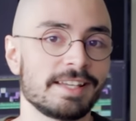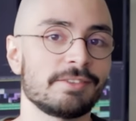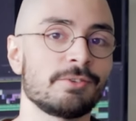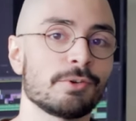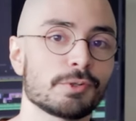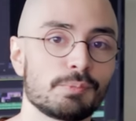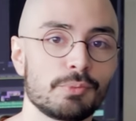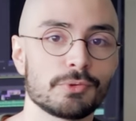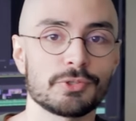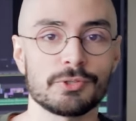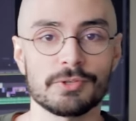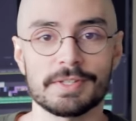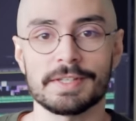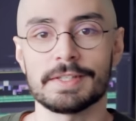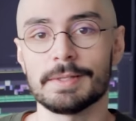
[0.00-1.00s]

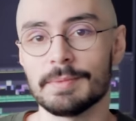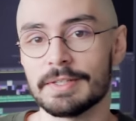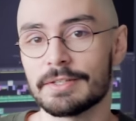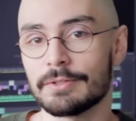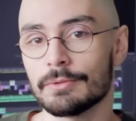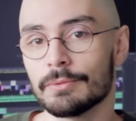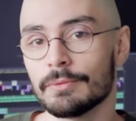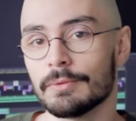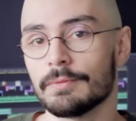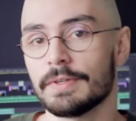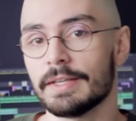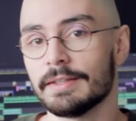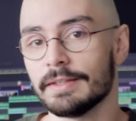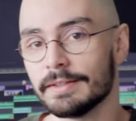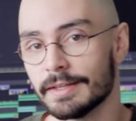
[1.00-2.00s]
14% des émissions
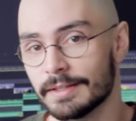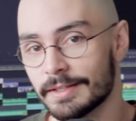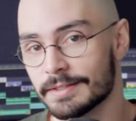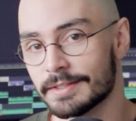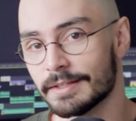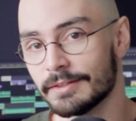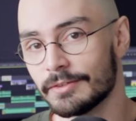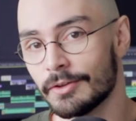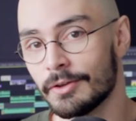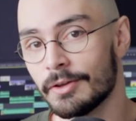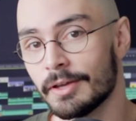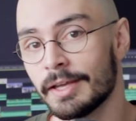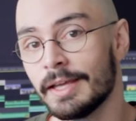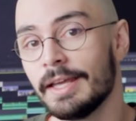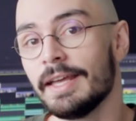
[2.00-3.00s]
viennent des data
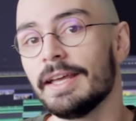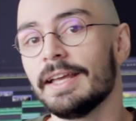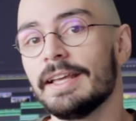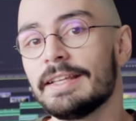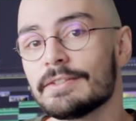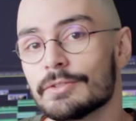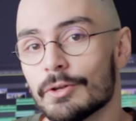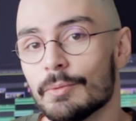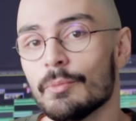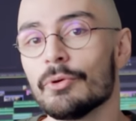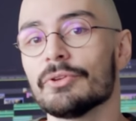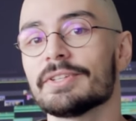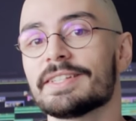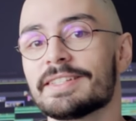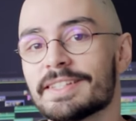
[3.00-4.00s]
centers et
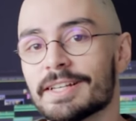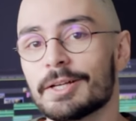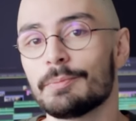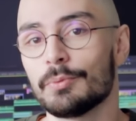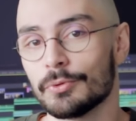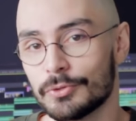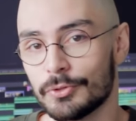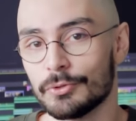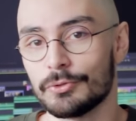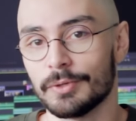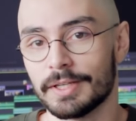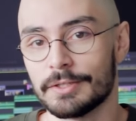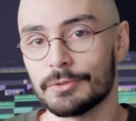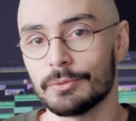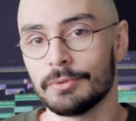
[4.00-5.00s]
seulement 5% du
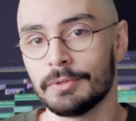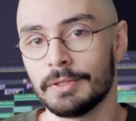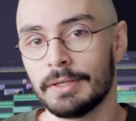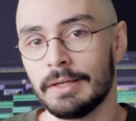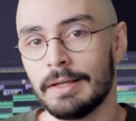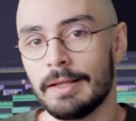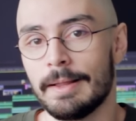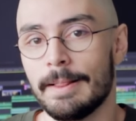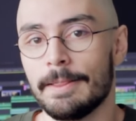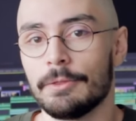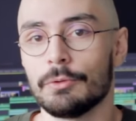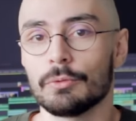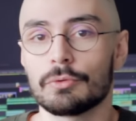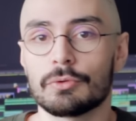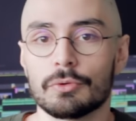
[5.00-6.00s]
réseau.
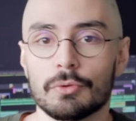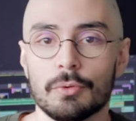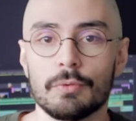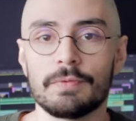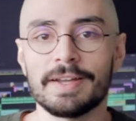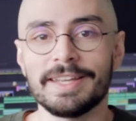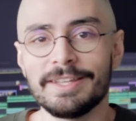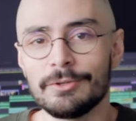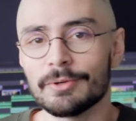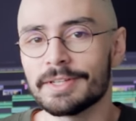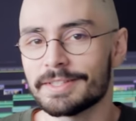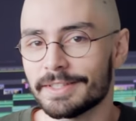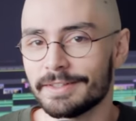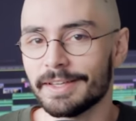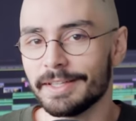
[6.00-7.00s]
Donc euh, on va
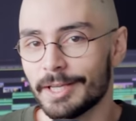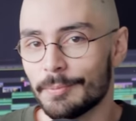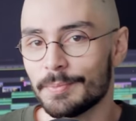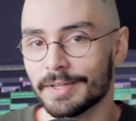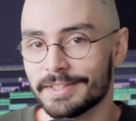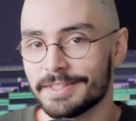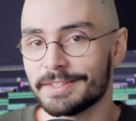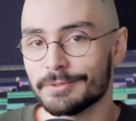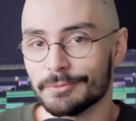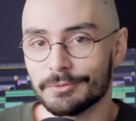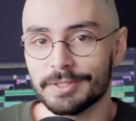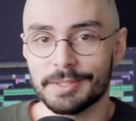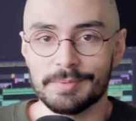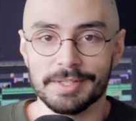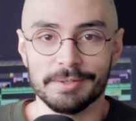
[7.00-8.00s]
ignorer cette dernière partie si vous
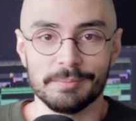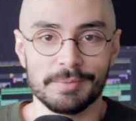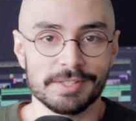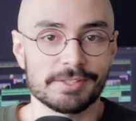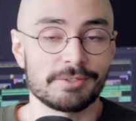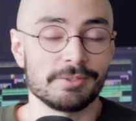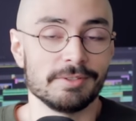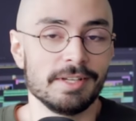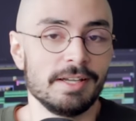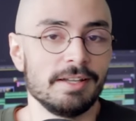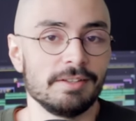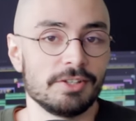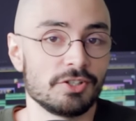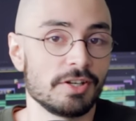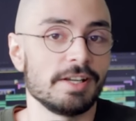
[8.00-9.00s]
voulez bien, parce que
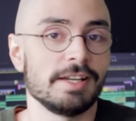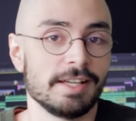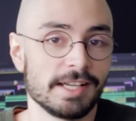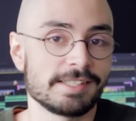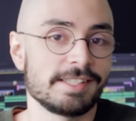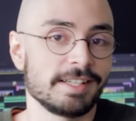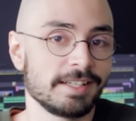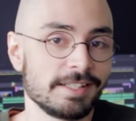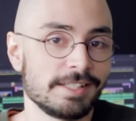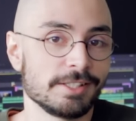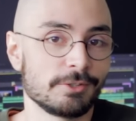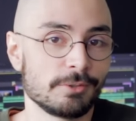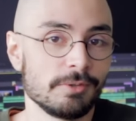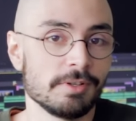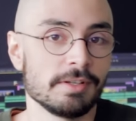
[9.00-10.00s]
déjà elle est assez
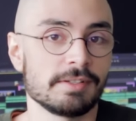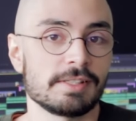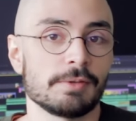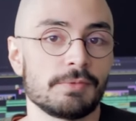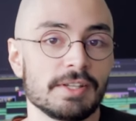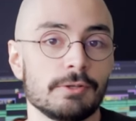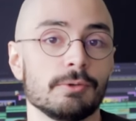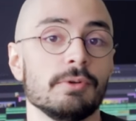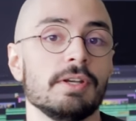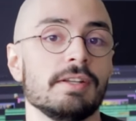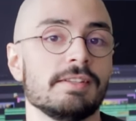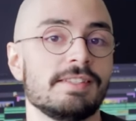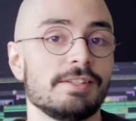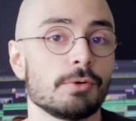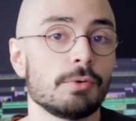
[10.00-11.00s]
ridicule, ça fait que
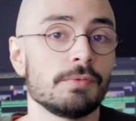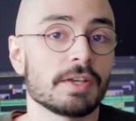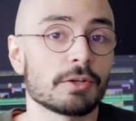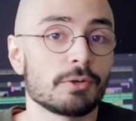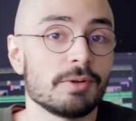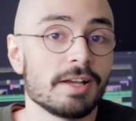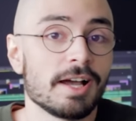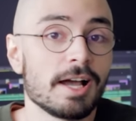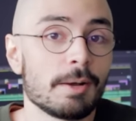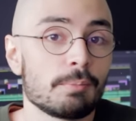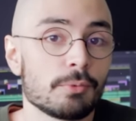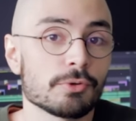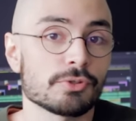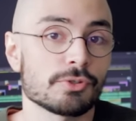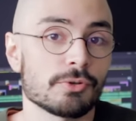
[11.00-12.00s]

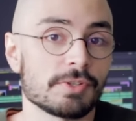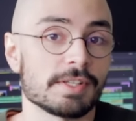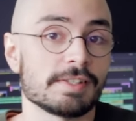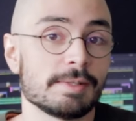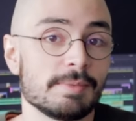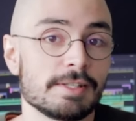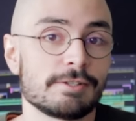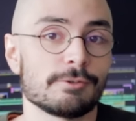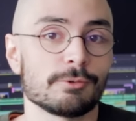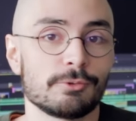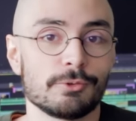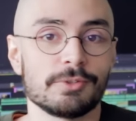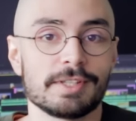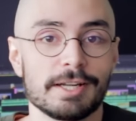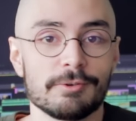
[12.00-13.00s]
0,1% des émissions
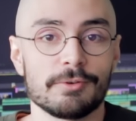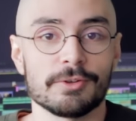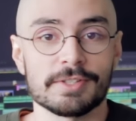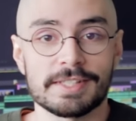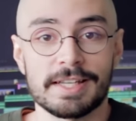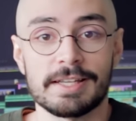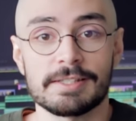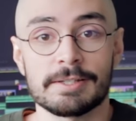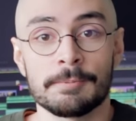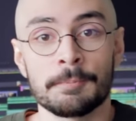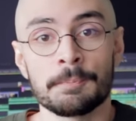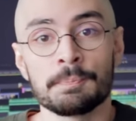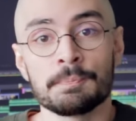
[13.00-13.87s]
totales françaises,